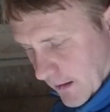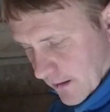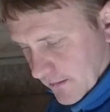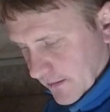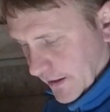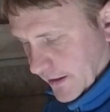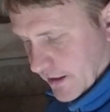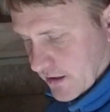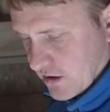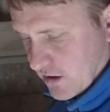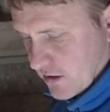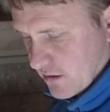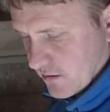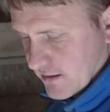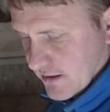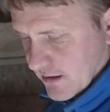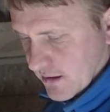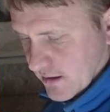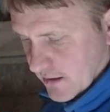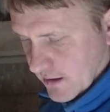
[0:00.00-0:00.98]
Na razie to
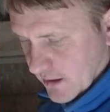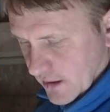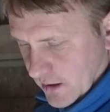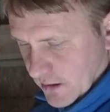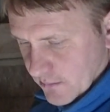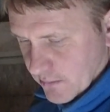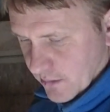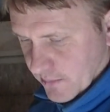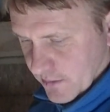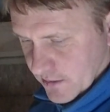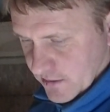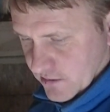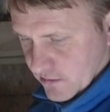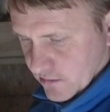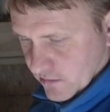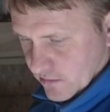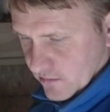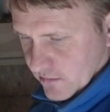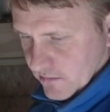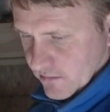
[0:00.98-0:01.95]
po
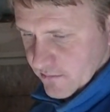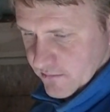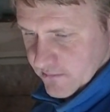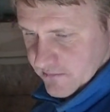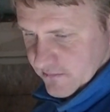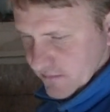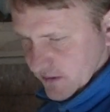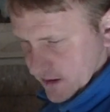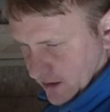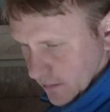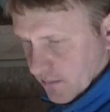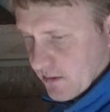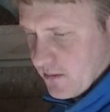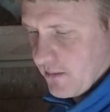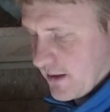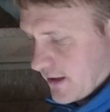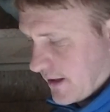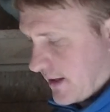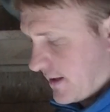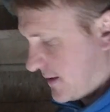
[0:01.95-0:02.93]
prostu
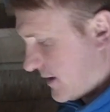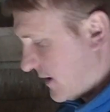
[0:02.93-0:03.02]
zrobimy teraz